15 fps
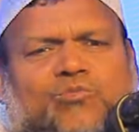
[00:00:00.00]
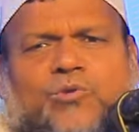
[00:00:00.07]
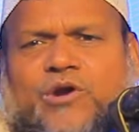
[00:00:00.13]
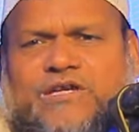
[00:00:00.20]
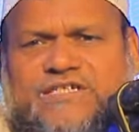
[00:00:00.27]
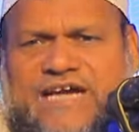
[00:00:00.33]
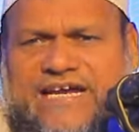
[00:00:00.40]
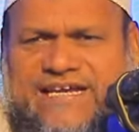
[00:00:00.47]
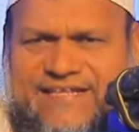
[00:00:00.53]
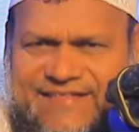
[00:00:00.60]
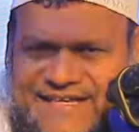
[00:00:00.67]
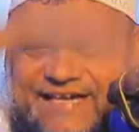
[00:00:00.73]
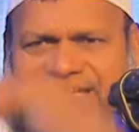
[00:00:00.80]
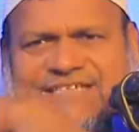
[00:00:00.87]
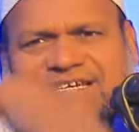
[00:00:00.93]
উপরে যায় না
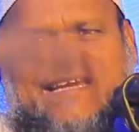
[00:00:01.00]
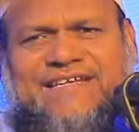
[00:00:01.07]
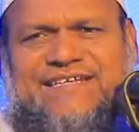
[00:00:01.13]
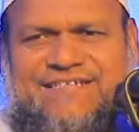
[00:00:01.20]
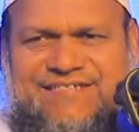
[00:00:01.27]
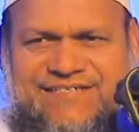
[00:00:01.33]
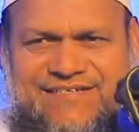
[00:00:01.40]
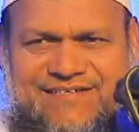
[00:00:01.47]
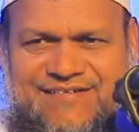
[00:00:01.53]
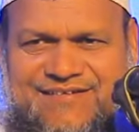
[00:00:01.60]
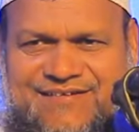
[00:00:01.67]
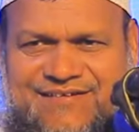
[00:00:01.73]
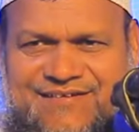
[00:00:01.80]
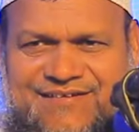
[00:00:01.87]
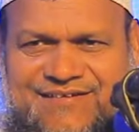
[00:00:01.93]
থেকে যায় নিচে
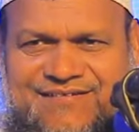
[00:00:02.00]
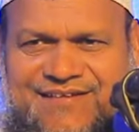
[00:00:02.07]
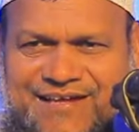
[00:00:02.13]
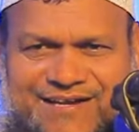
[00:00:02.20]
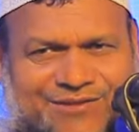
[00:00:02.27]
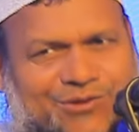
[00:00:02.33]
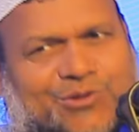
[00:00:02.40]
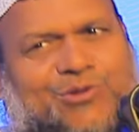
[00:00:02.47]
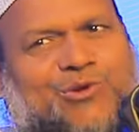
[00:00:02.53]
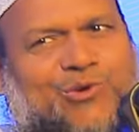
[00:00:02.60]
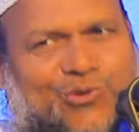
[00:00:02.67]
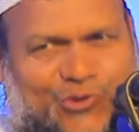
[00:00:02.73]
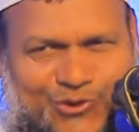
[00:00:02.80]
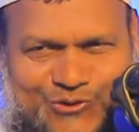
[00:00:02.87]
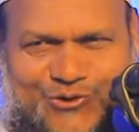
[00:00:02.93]
তাহলে তো
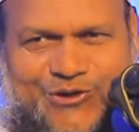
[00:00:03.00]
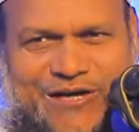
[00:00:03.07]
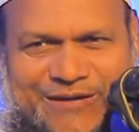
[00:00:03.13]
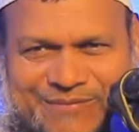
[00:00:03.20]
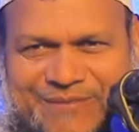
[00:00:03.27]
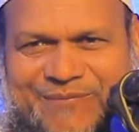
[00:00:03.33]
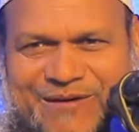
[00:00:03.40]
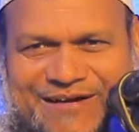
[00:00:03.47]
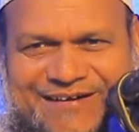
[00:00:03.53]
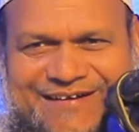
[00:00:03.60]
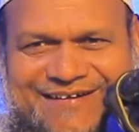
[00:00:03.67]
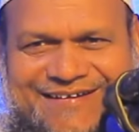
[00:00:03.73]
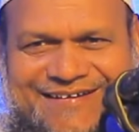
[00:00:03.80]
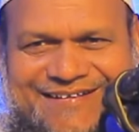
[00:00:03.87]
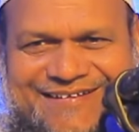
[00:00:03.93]
দরুদ জটিল ব্যাপার
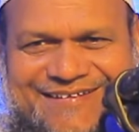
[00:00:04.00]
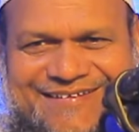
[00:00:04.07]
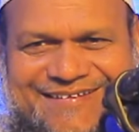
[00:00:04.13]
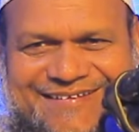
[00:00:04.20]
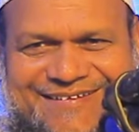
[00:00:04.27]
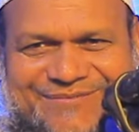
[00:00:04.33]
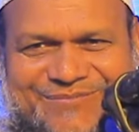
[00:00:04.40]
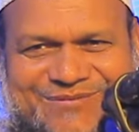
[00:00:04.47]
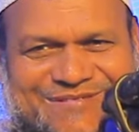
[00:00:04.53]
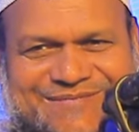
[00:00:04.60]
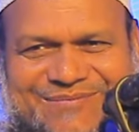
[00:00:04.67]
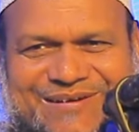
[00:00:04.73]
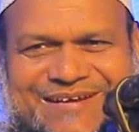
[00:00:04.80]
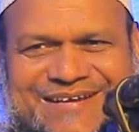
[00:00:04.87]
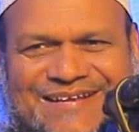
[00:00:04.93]
বুঝতে
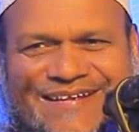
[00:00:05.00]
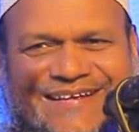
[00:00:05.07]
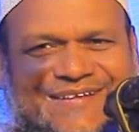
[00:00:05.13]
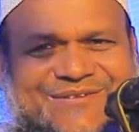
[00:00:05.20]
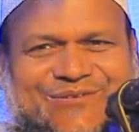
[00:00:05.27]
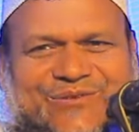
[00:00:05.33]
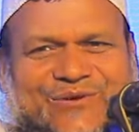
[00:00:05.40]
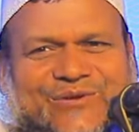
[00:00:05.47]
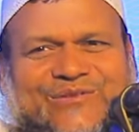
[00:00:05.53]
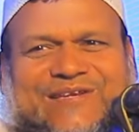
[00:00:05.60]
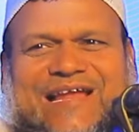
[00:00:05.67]
পারেননি দরুদ